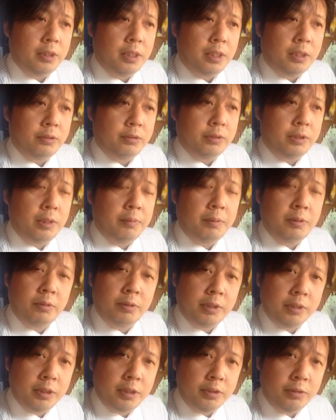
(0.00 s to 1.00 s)
あの山の
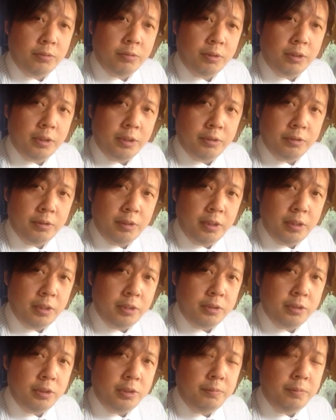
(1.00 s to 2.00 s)
形とかです
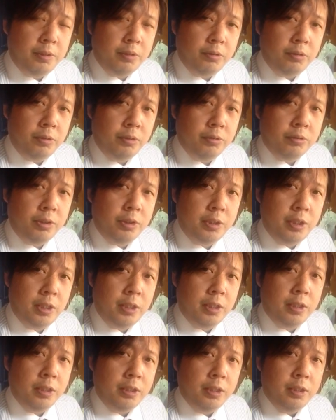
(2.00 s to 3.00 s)
ね、地面の隆起
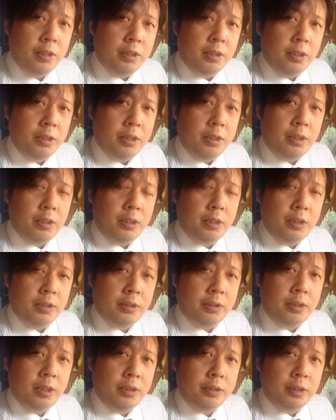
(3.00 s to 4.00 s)
で、
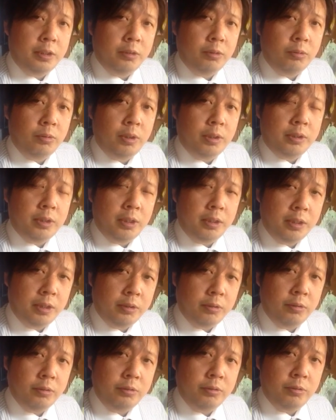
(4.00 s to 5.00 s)
えー、大体どの辺り
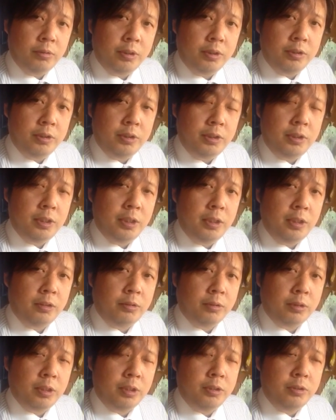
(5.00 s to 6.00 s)
かというのが シーアイエー
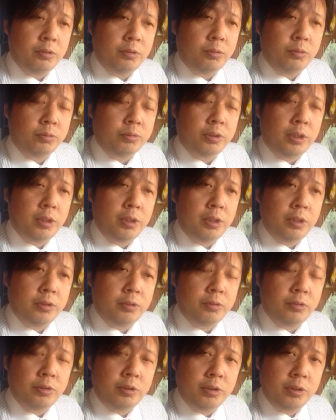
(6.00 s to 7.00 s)
とか非常に特定
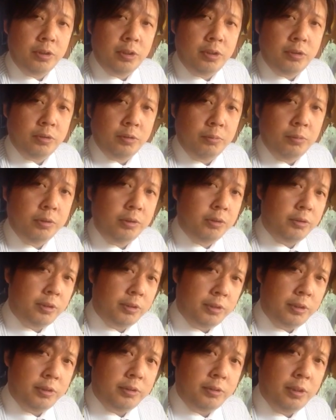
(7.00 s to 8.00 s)
する技術を持ってる
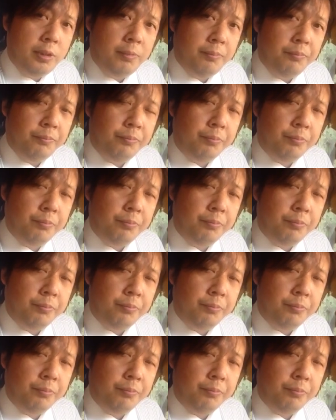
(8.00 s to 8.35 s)
らしいですね。